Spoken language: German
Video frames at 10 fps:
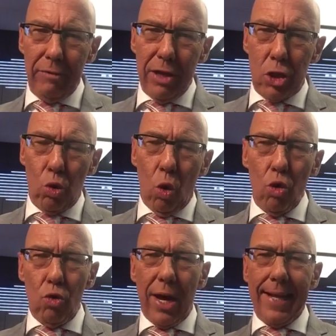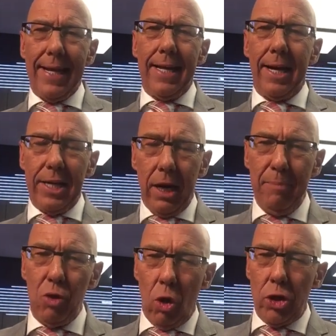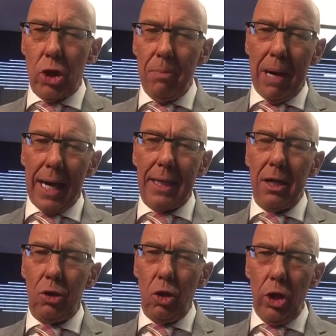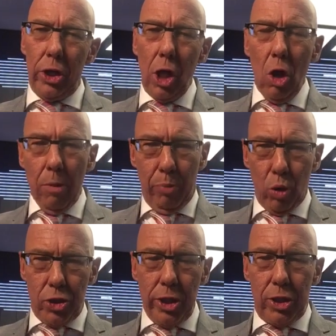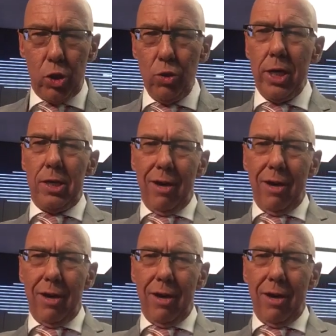Investoren und Anleger hier im deutschen Markt natürlich positioniert.